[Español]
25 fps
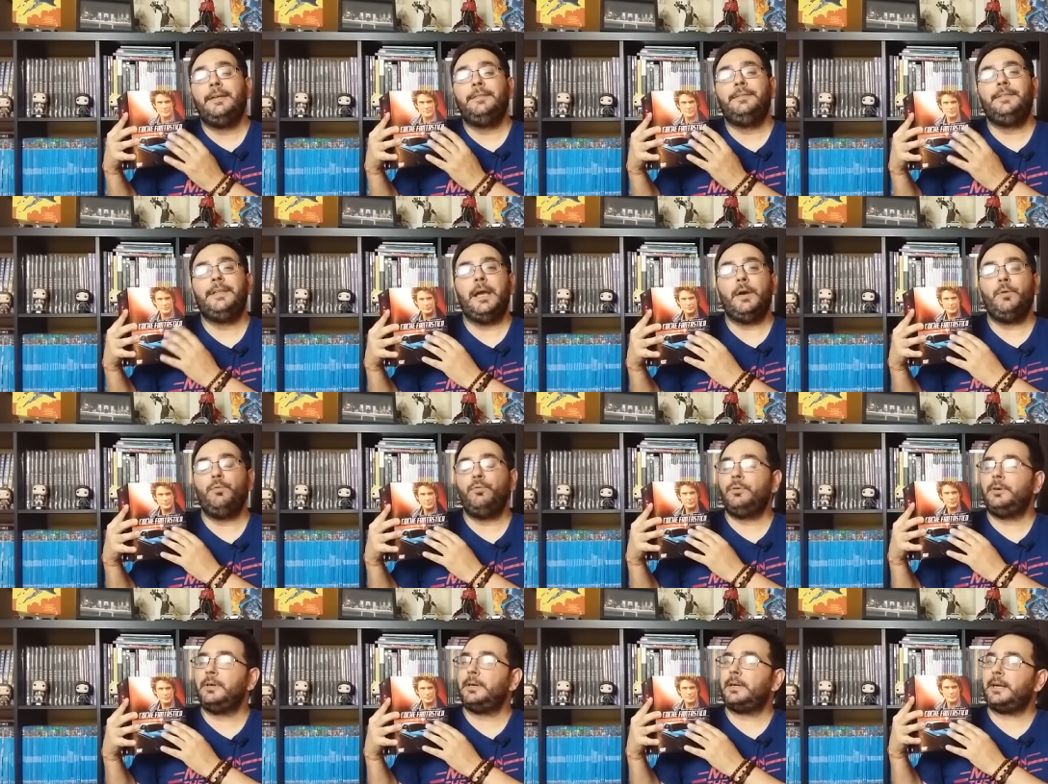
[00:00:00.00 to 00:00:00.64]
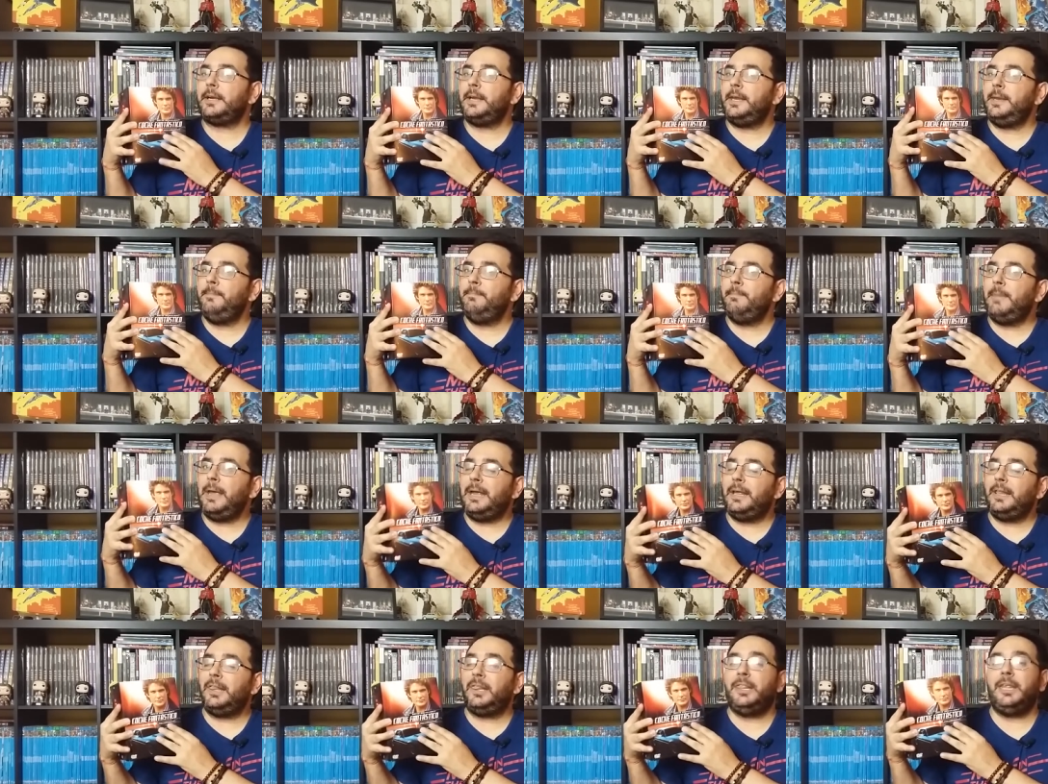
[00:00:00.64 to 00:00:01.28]
de un
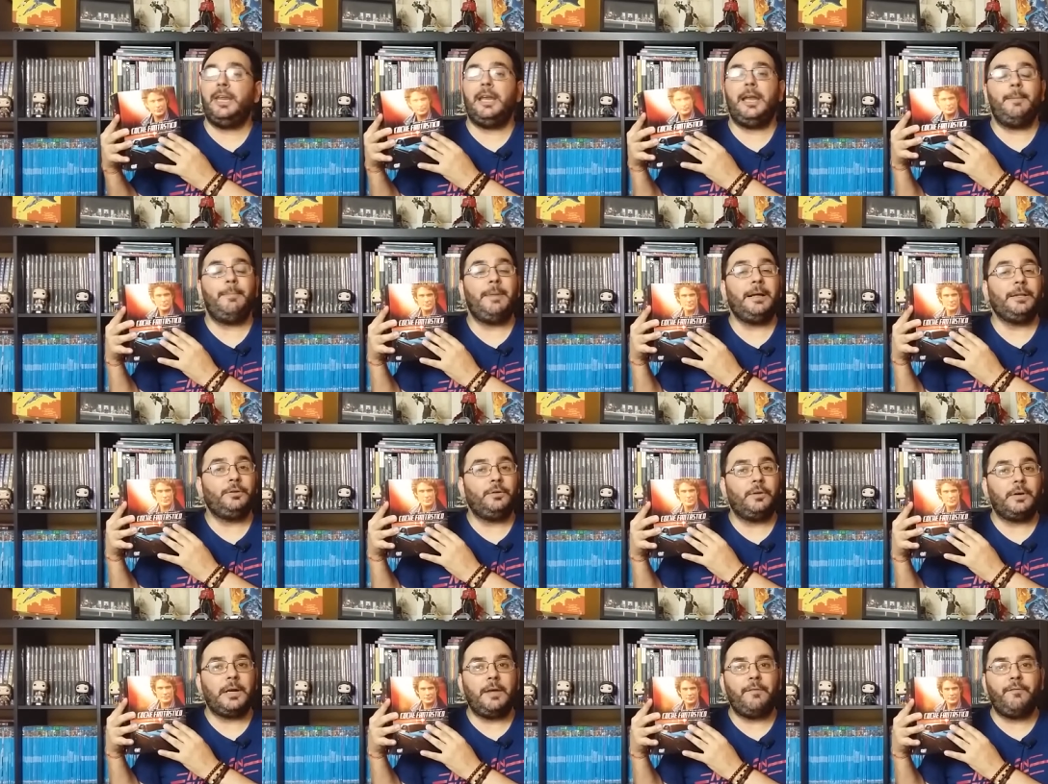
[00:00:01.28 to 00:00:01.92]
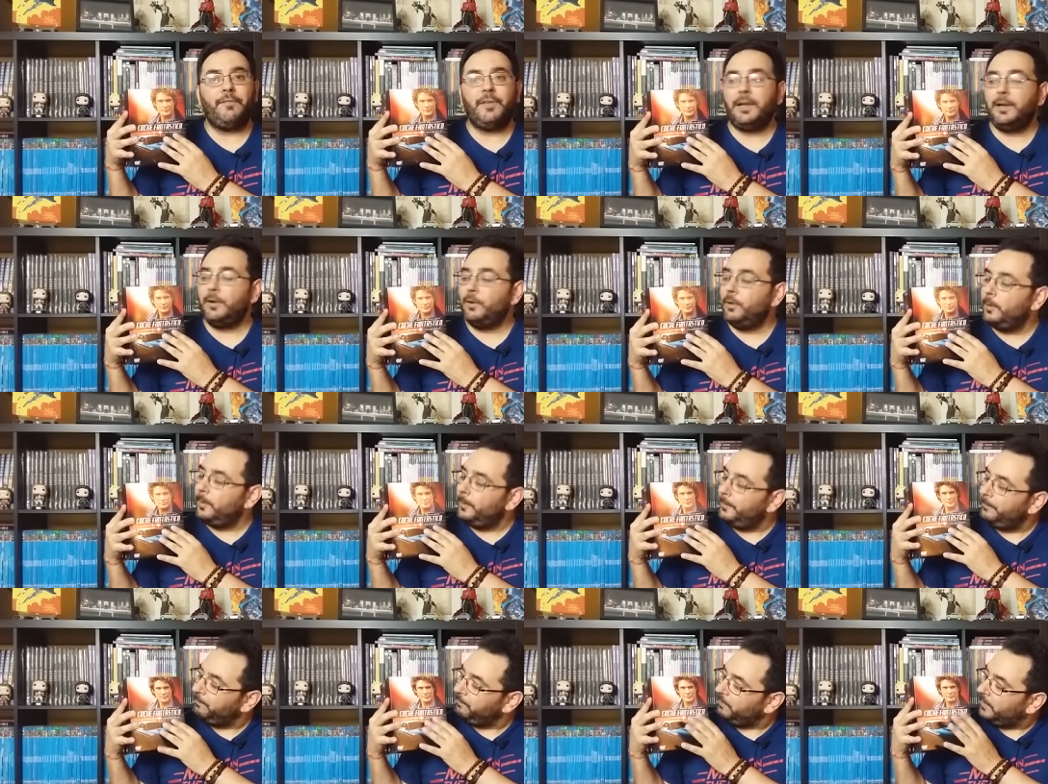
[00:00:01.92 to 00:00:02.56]
remake
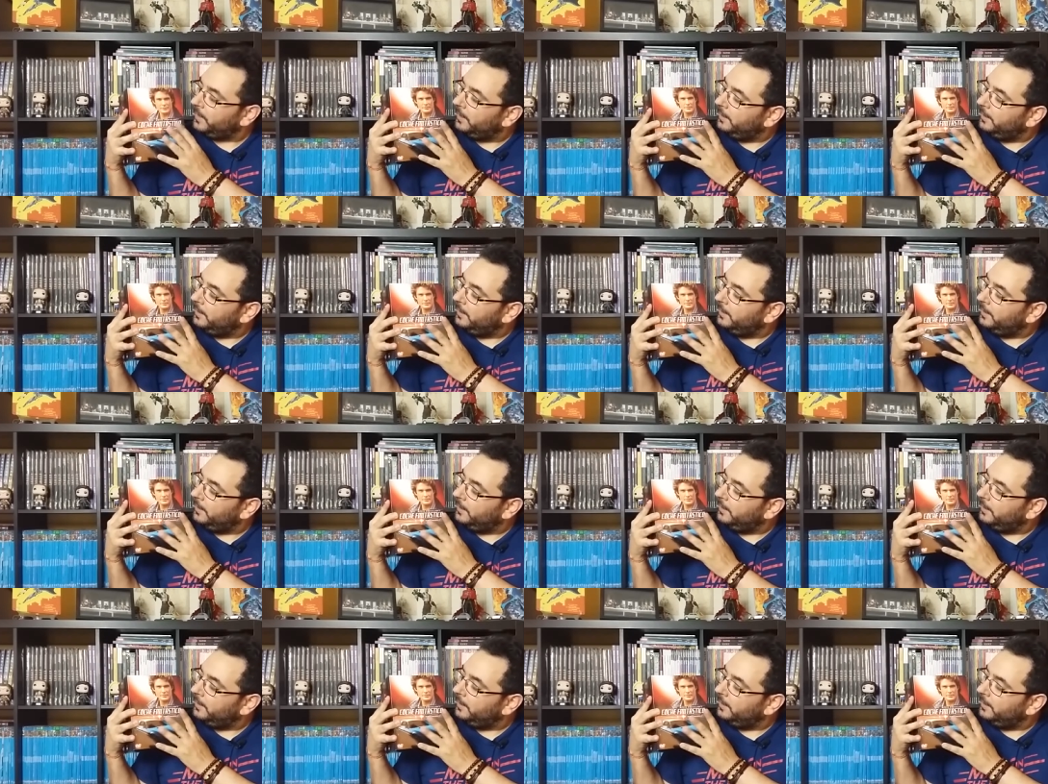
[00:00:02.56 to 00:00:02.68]
cinematográfico